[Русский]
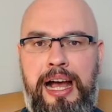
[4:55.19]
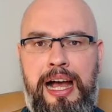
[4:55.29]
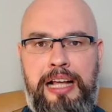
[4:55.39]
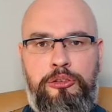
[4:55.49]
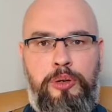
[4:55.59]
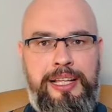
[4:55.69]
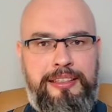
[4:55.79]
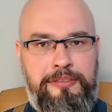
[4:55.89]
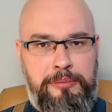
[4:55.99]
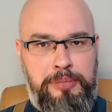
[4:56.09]
а до
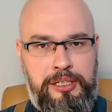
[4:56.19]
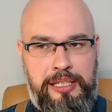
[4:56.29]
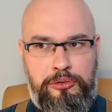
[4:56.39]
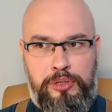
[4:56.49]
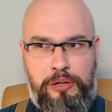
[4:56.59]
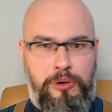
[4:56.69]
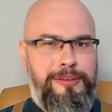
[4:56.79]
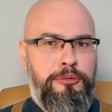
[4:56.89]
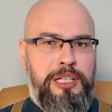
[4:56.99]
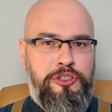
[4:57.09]
этого было до какого
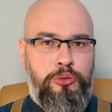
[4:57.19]
у нас?